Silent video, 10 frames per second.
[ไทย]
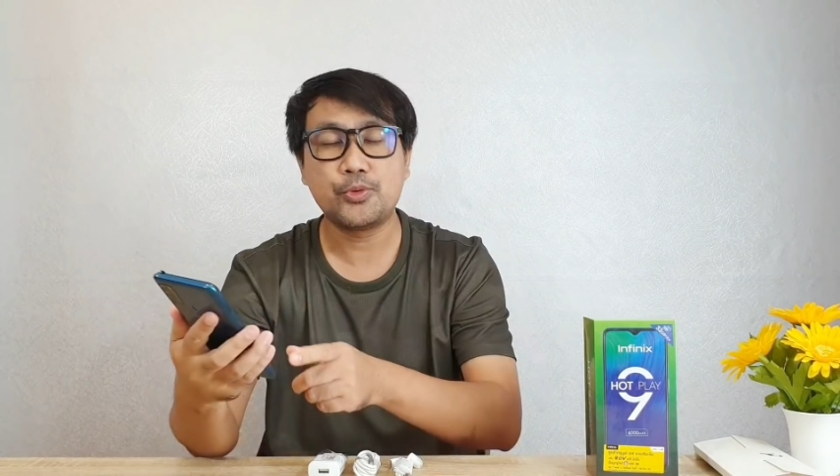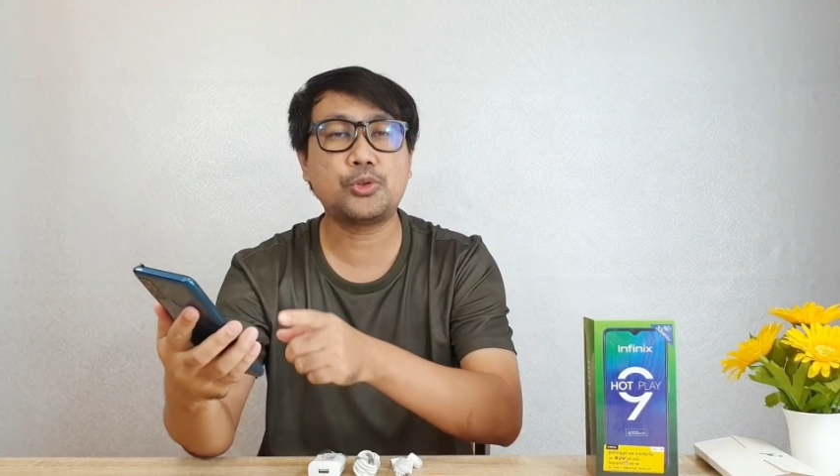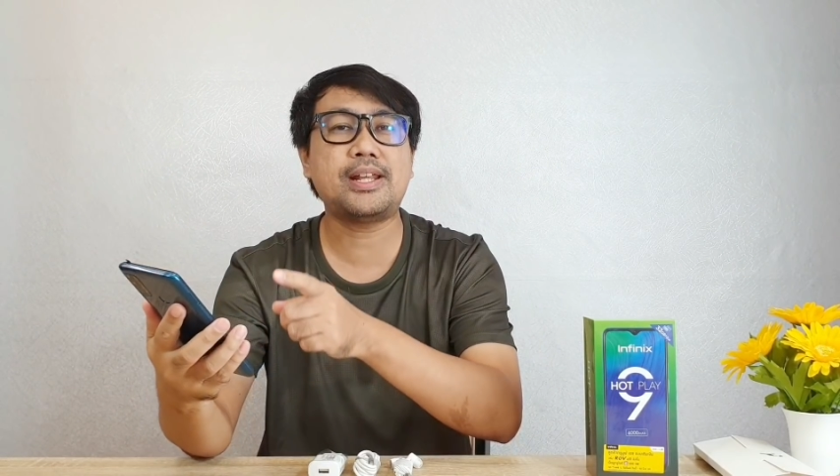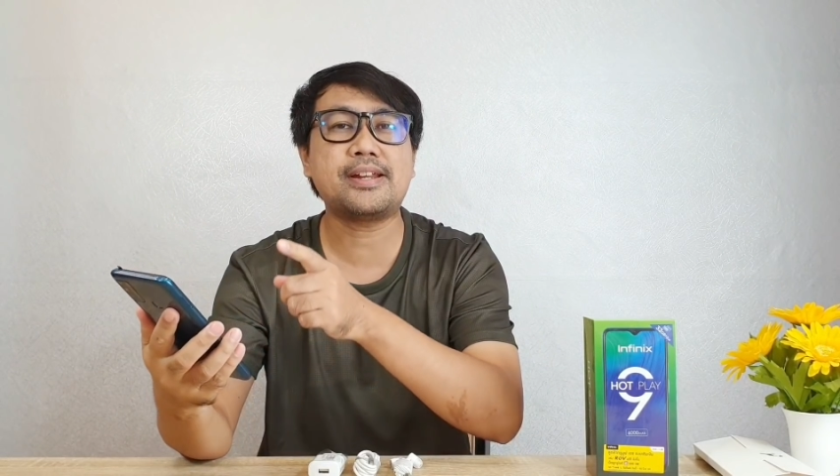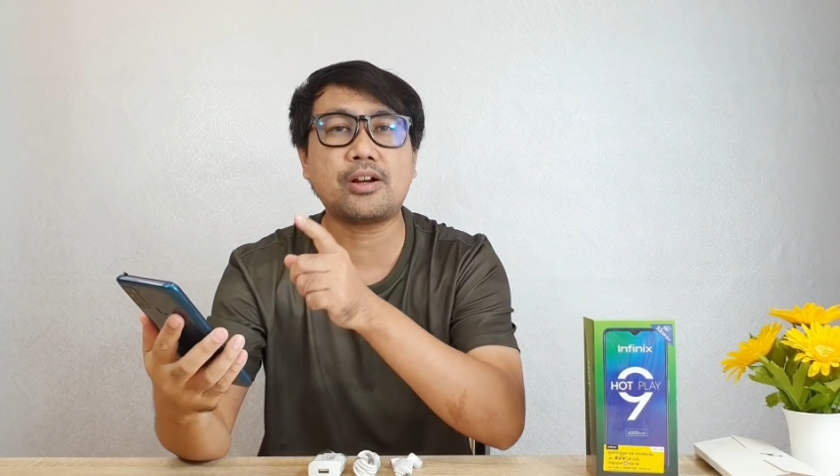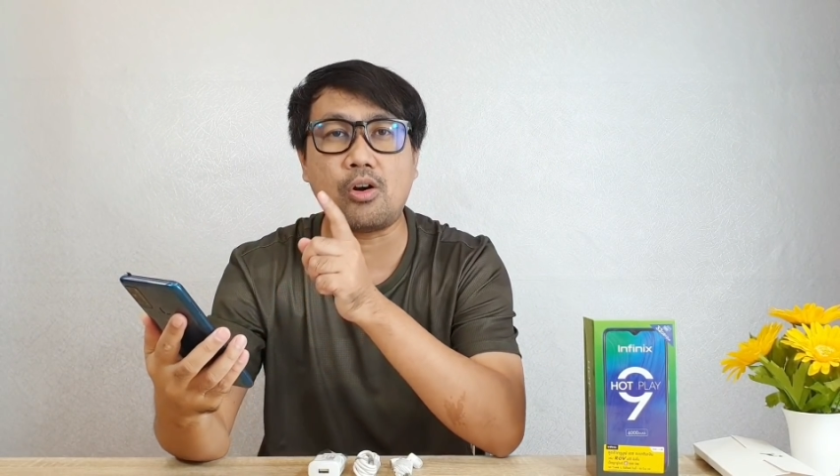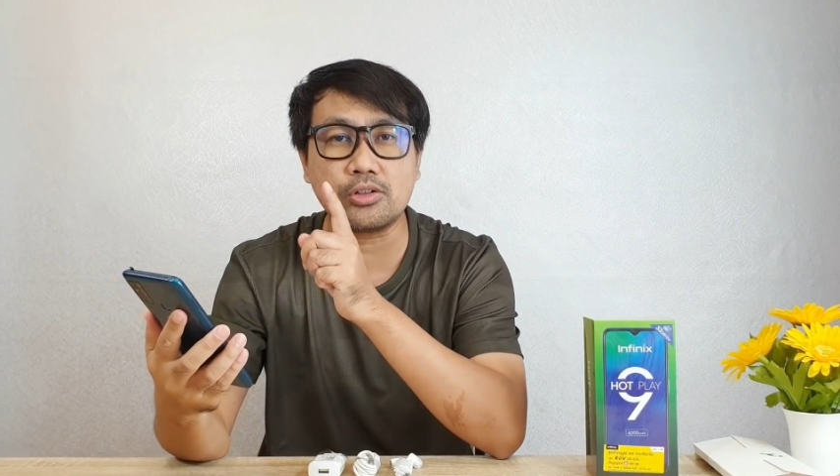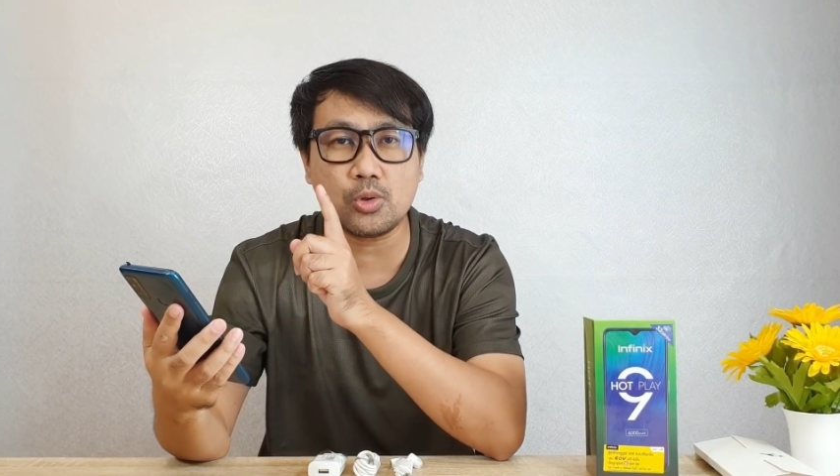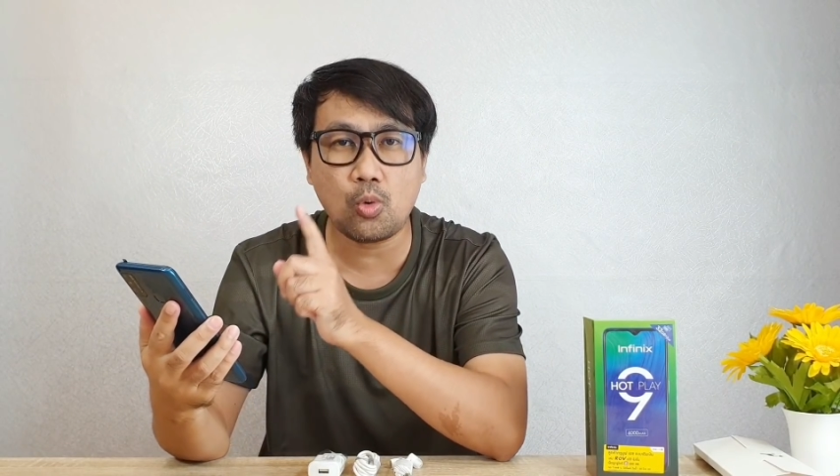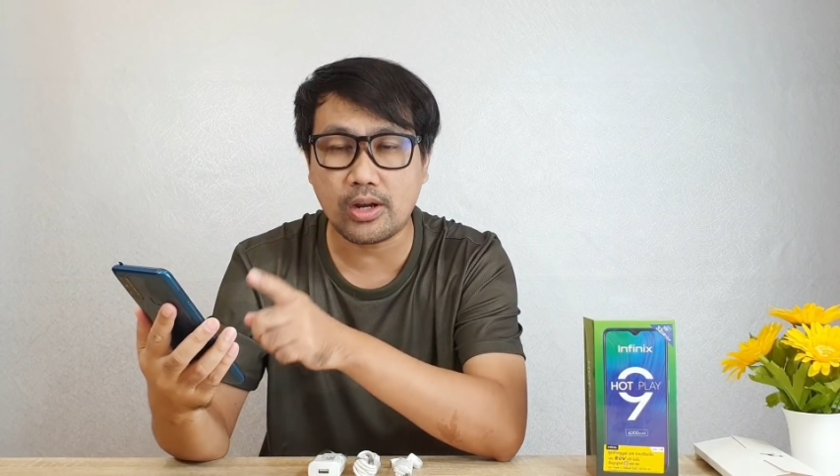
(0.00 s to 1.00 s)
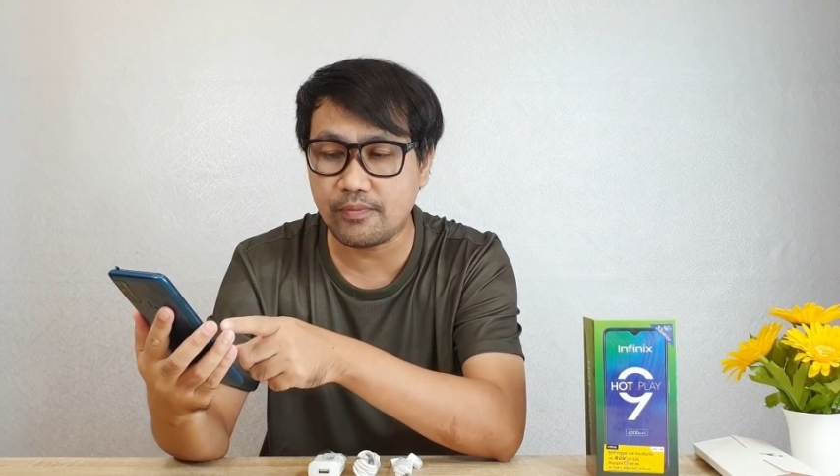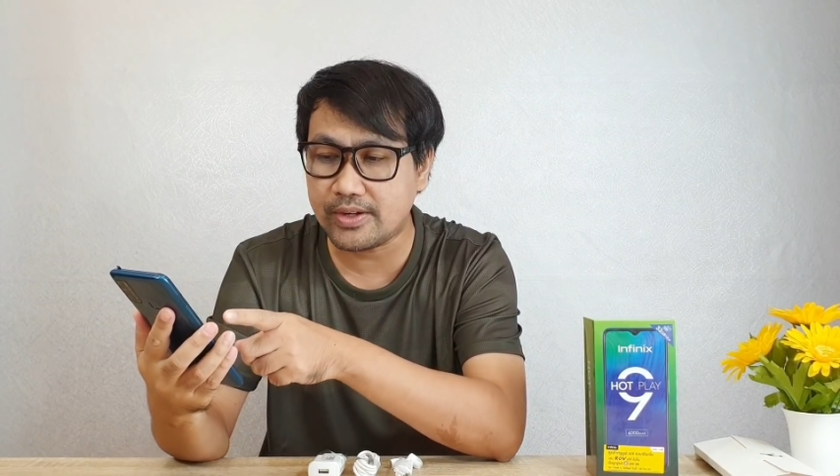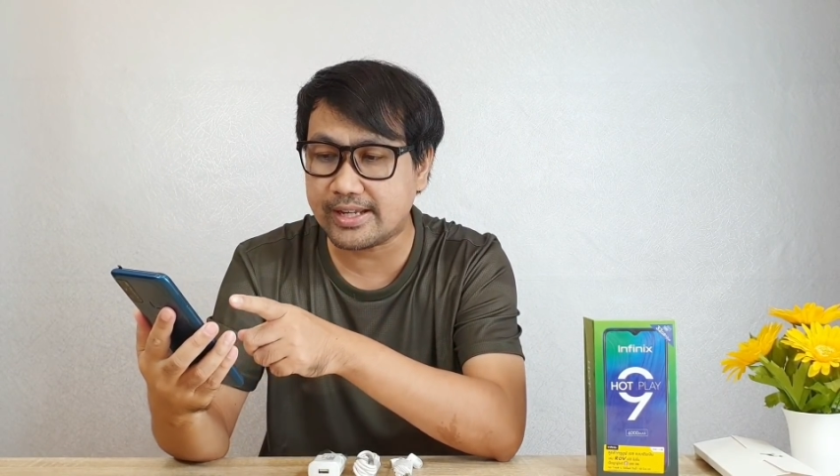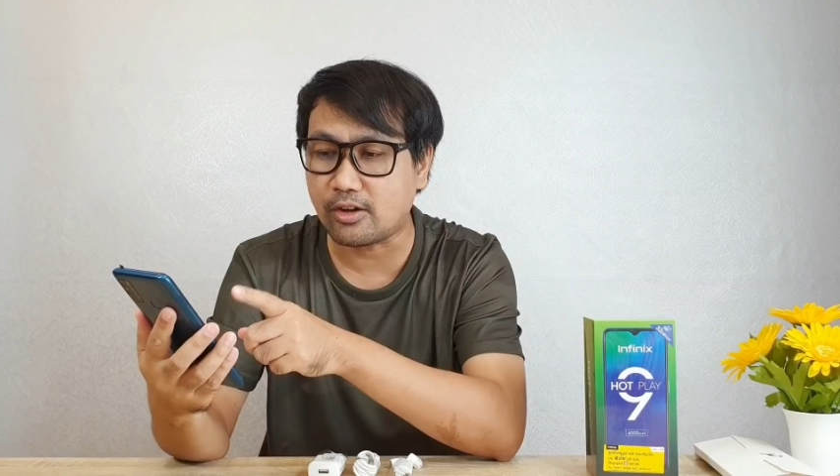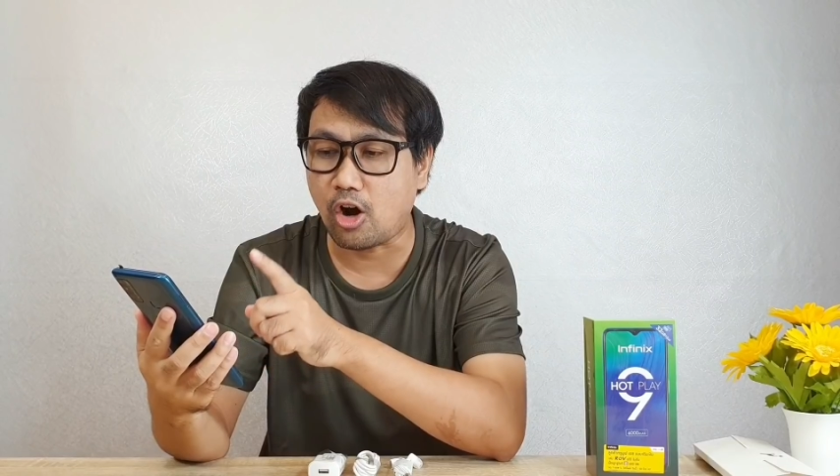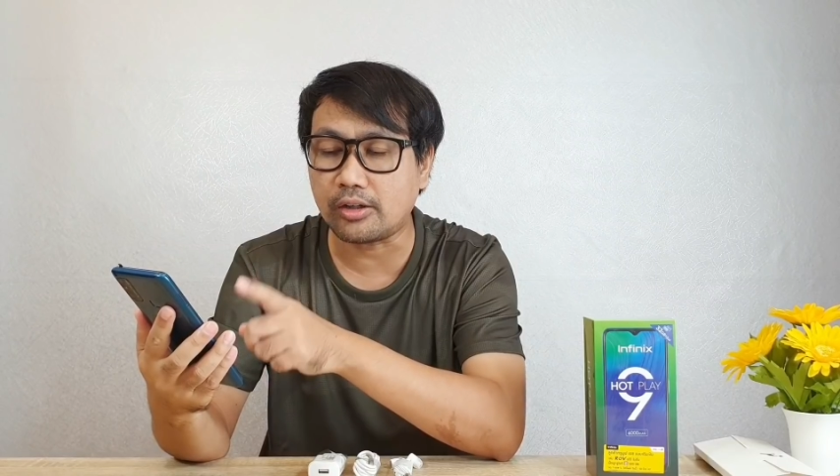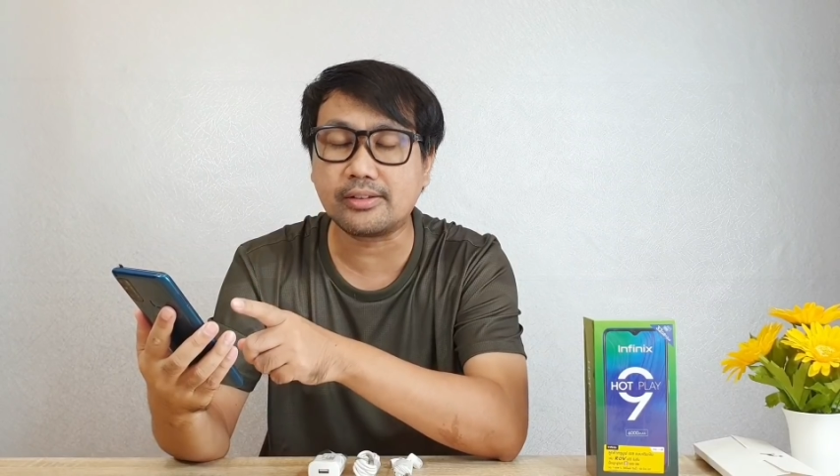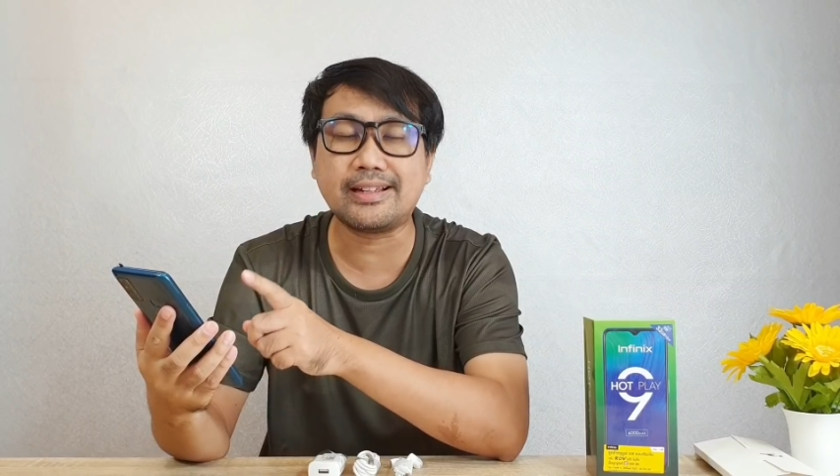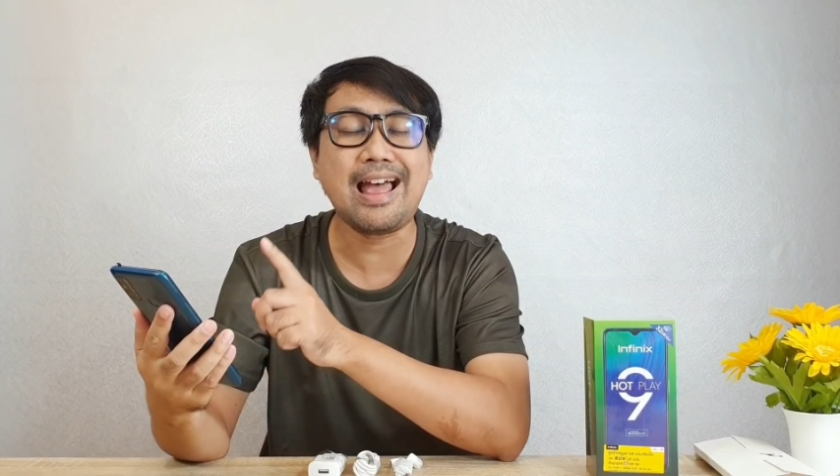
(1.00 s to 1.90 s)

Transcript: จุดเด่นของตัว i f i n i x Hot